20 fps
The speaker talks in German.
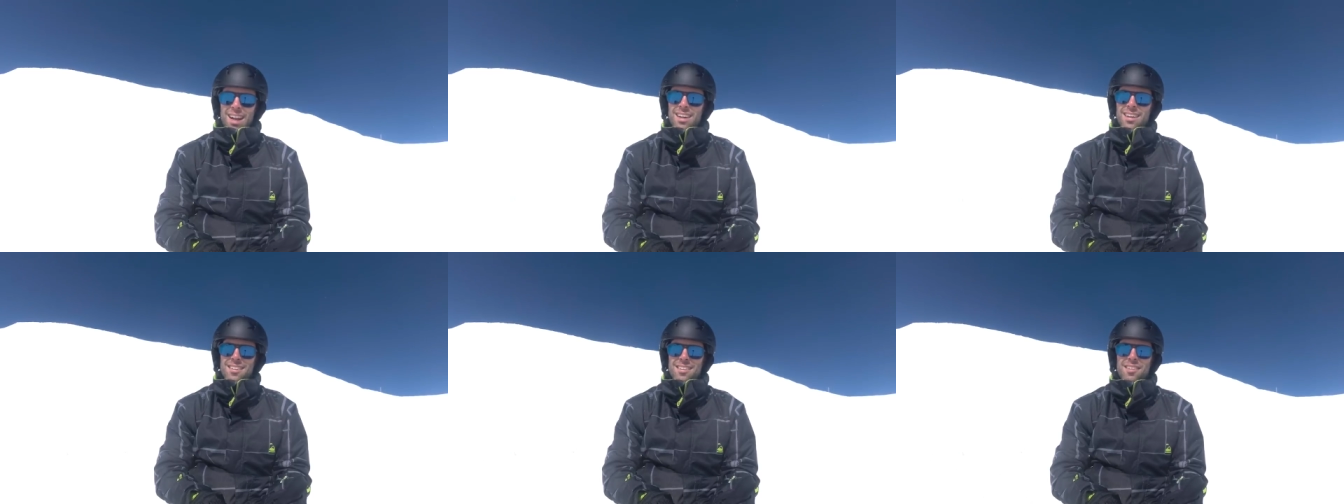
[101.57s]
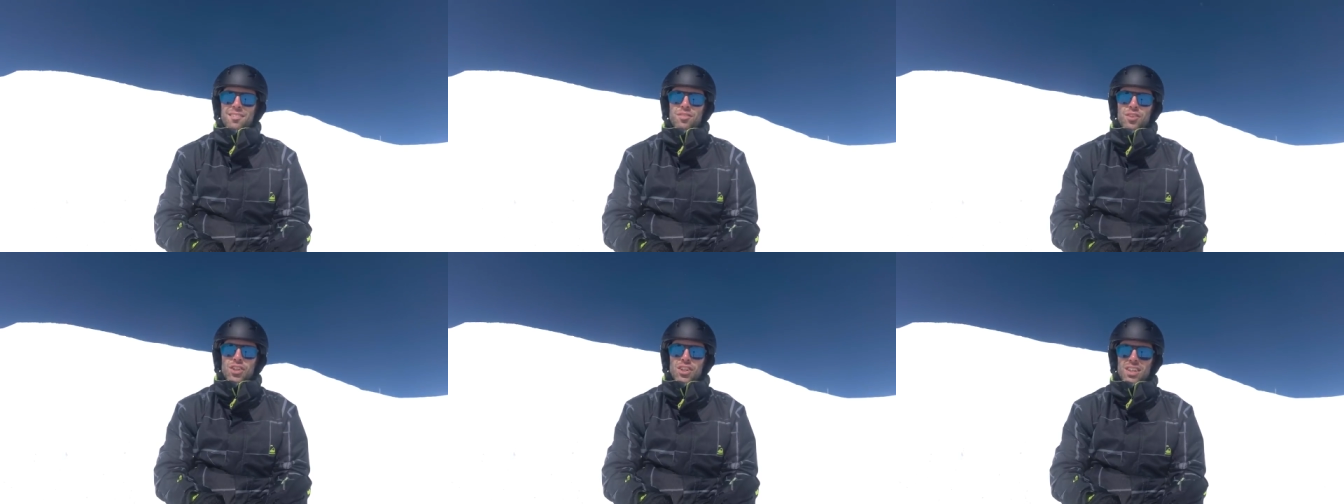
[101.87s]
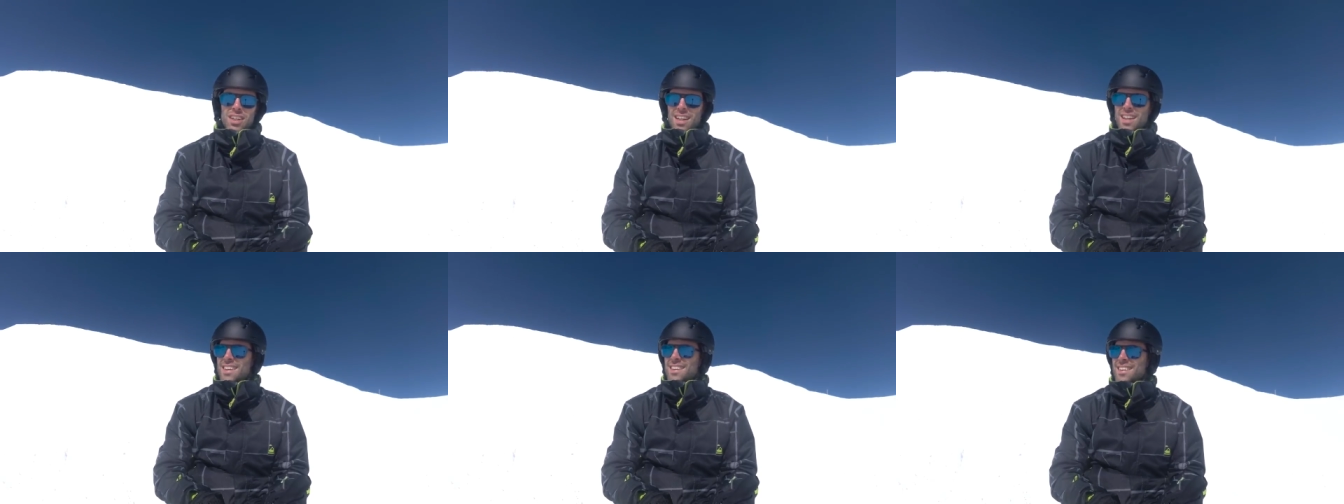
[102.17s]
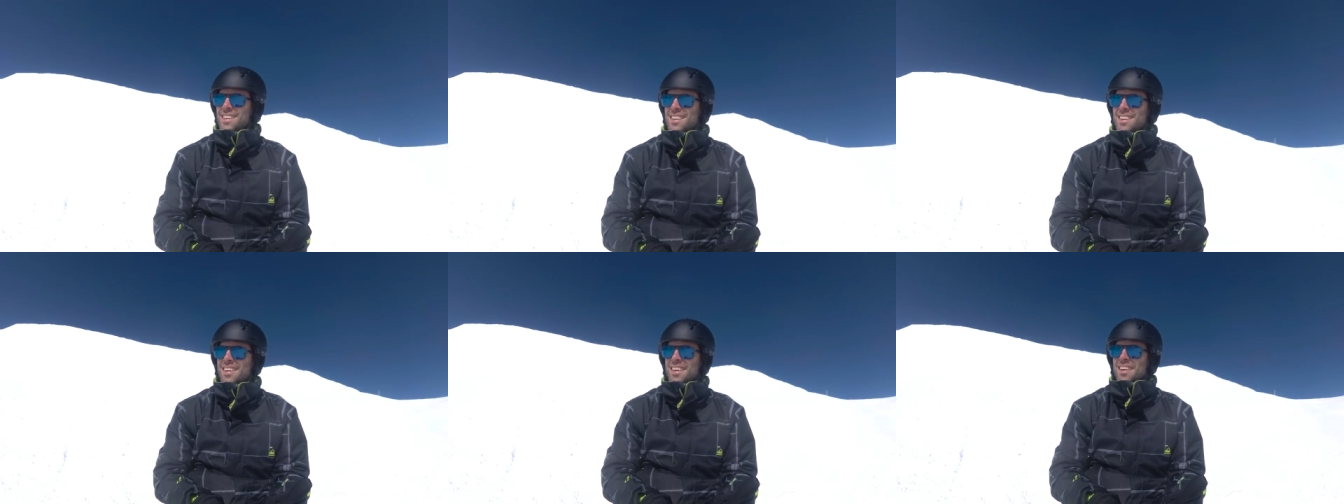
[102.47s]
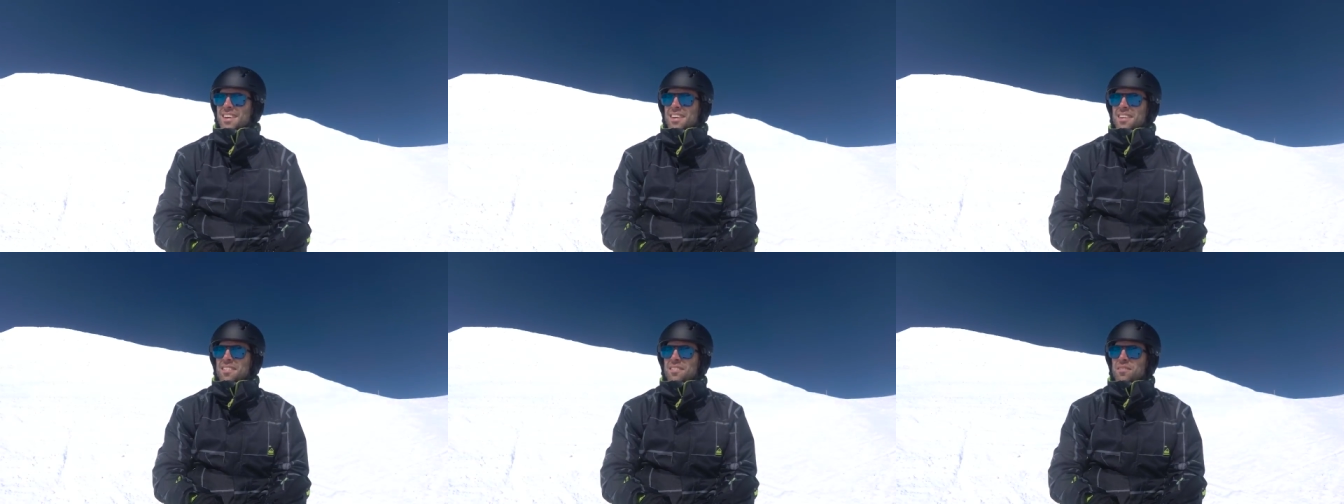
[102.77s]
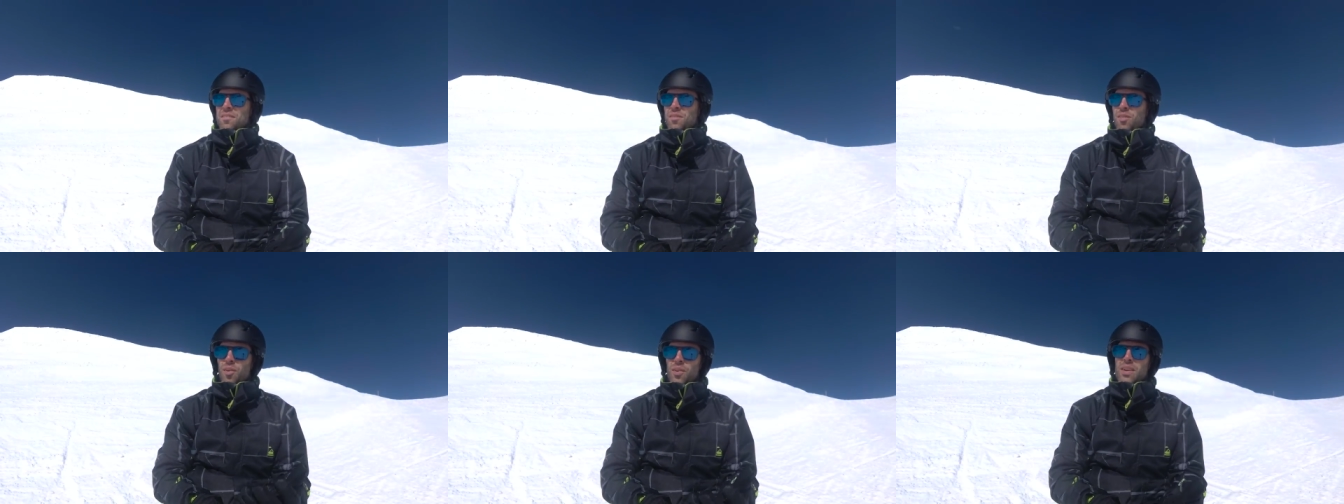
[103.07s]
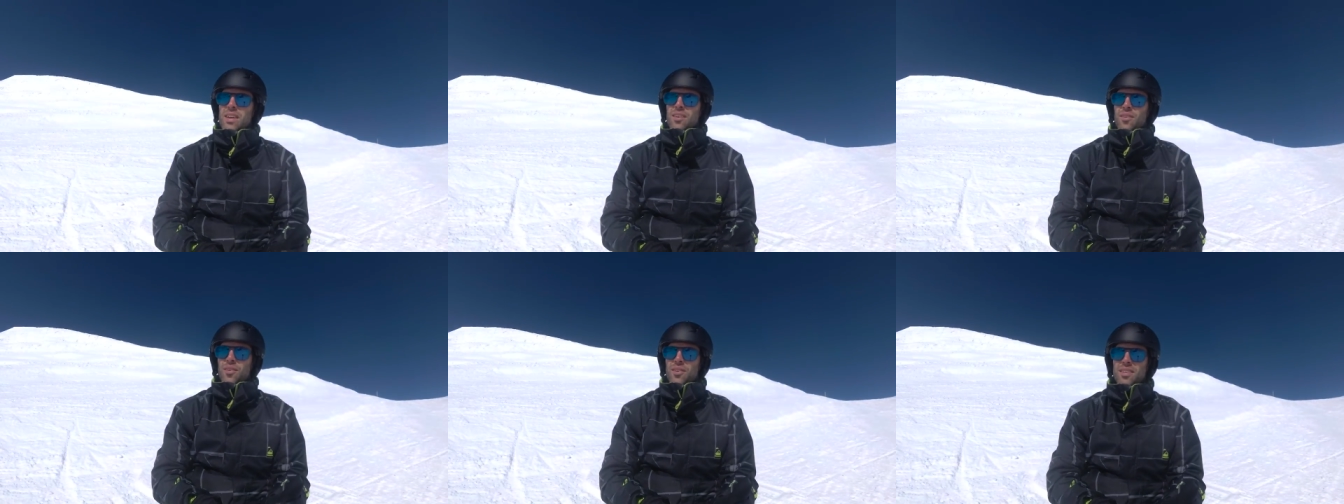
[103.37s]
relativ schnell, wo
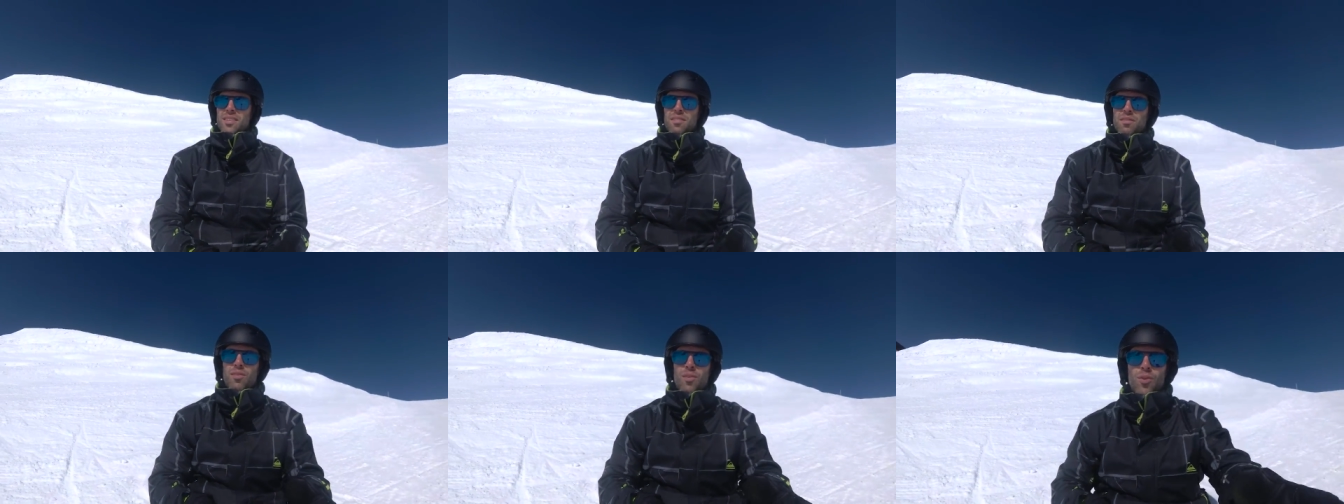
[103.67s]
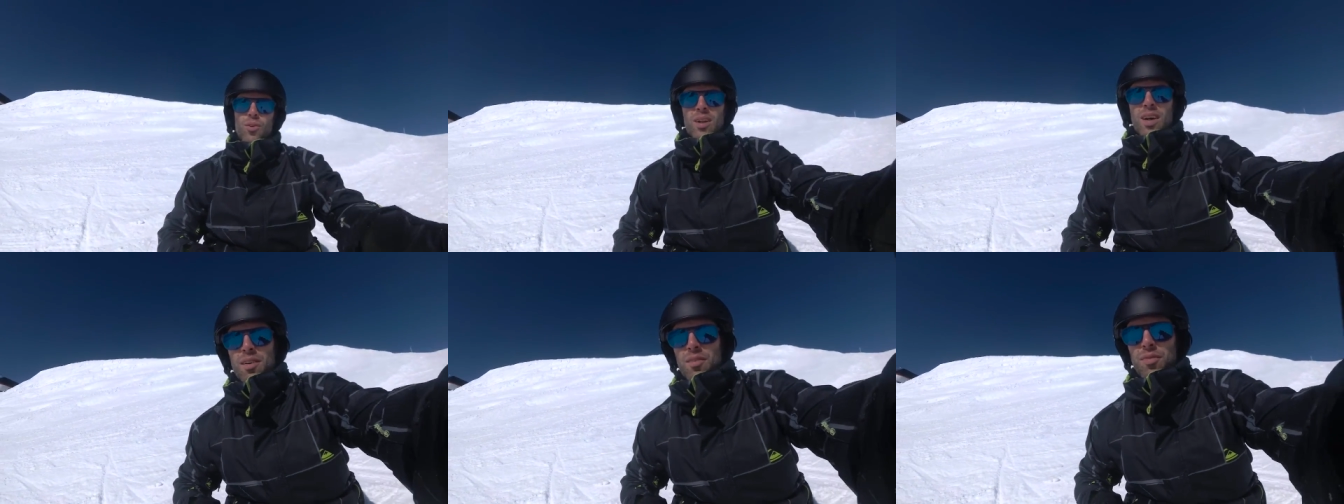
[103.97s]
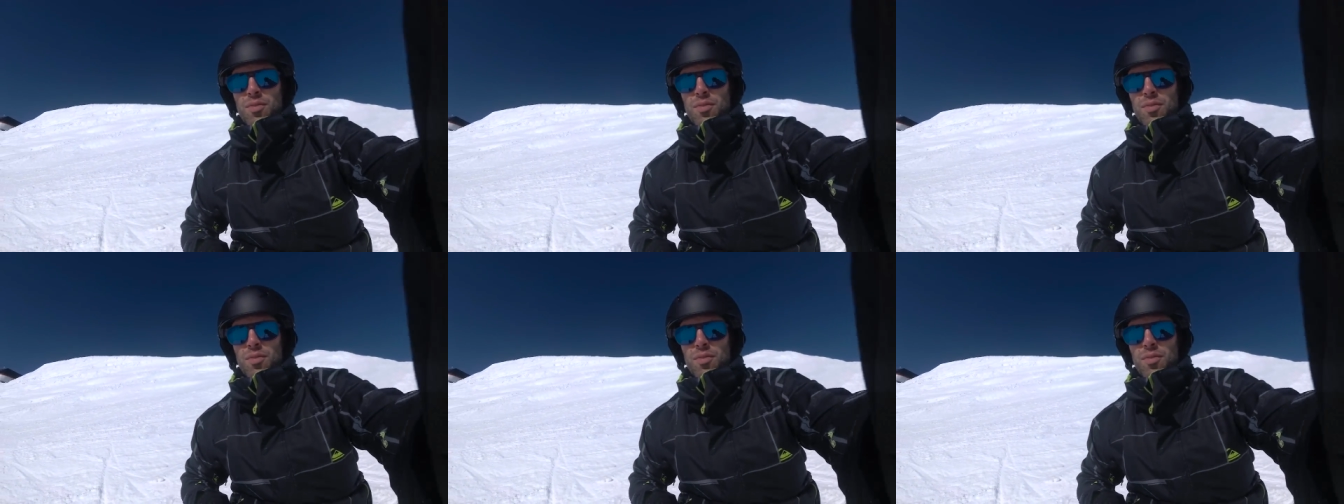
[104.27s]
ihr euch wohler